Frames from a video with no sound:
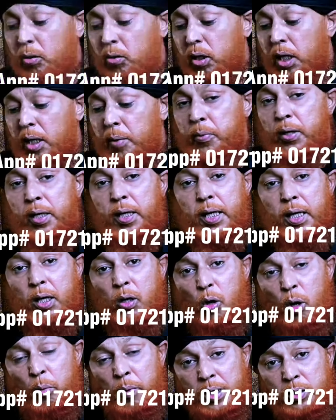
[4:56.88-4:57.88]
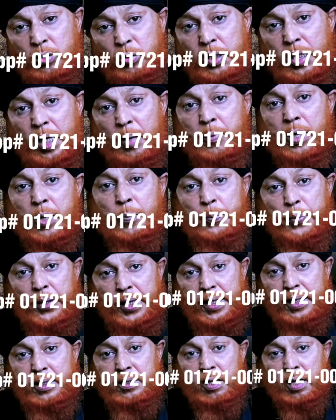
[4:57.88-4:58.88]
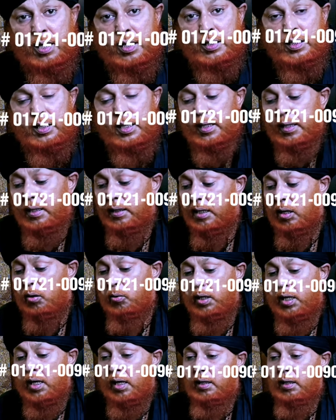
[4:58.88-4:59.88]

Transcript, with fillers: অতএব ক্ষমা যদি আমরা পেয়ে যাই তাহলে